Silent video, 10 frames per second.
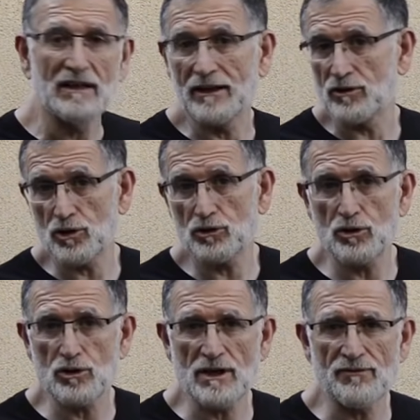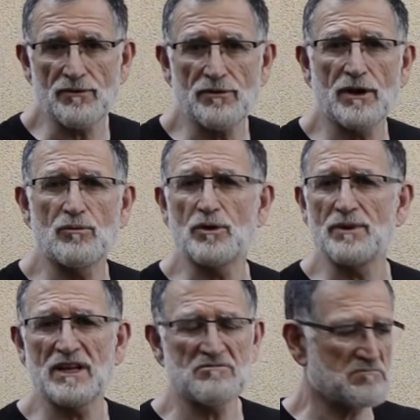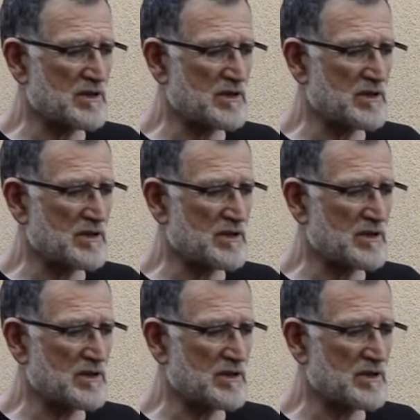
A nosotros nos ha funcionado muy bien.